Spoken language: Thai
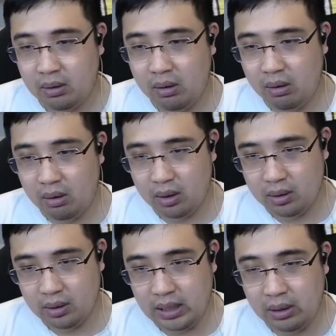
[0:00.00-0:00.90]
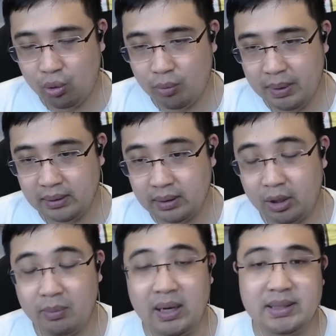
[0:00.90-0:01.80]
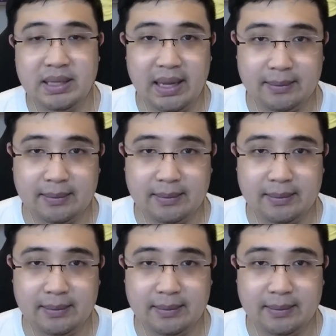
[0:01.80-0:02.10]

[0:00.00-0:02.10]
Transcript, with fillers: ก็ยังคงเป็นตะเรมาเลเซีย